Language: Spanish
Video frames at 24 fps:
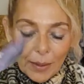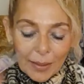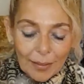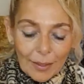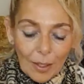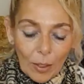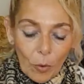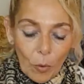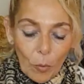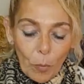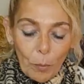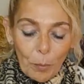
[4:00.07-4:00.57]
y
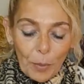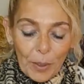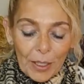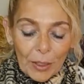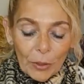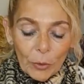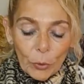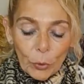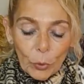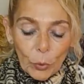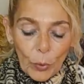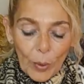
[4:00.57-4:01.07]
vas a
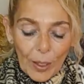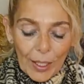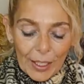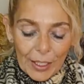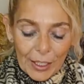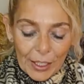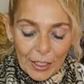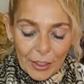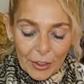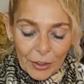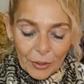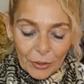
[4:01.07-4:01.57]
cumplir
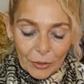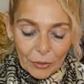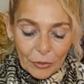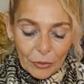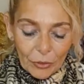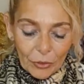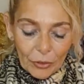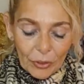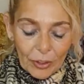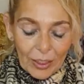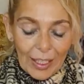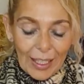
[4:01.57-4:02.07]
sueños,
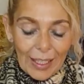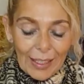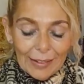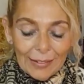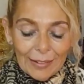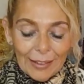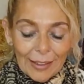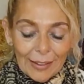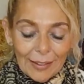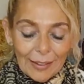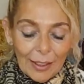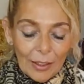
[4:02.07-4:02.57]
¿sí?
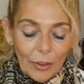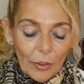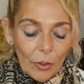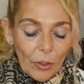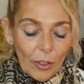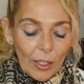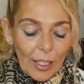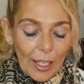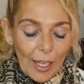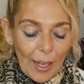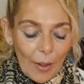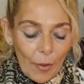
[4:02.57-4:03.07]
Estás
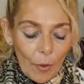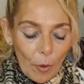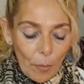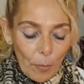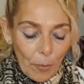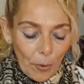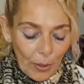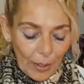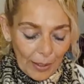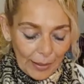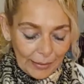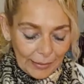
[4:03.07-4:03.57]
siendo
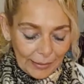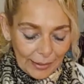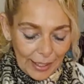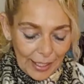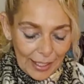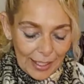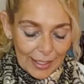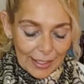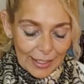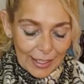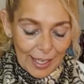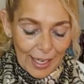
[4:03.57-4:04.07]
guiado por la
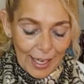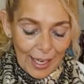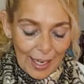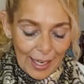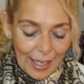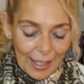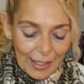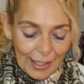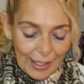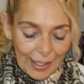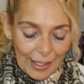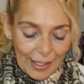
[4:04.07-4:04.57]
estrella,
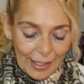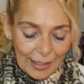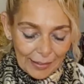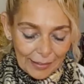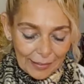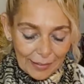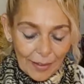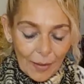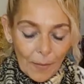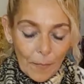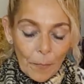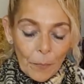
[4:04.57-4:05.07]

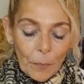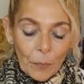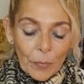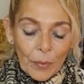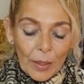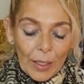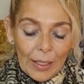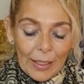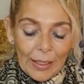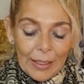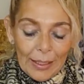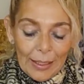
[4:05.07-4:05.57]
Aries.
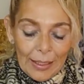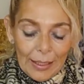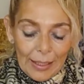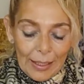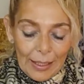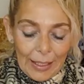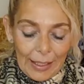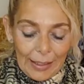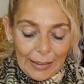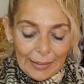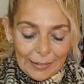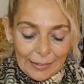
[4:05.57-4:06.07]

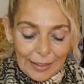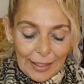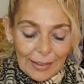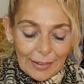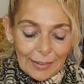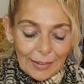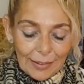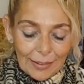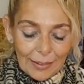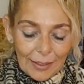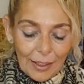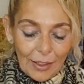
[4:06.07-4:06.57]

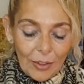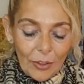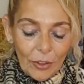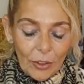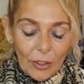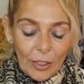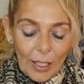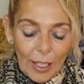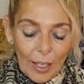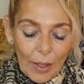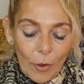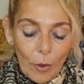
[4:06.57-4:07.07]
Estás
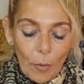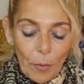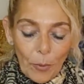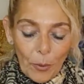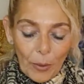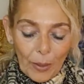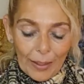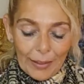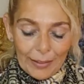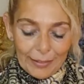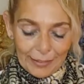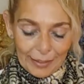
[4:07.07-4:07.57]
siendo guiado
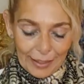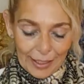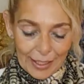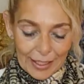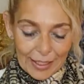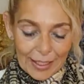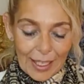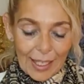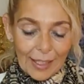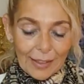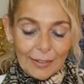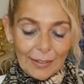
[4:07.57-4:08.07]
por la
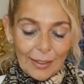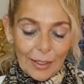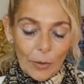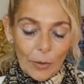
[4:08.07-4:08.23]
estrella a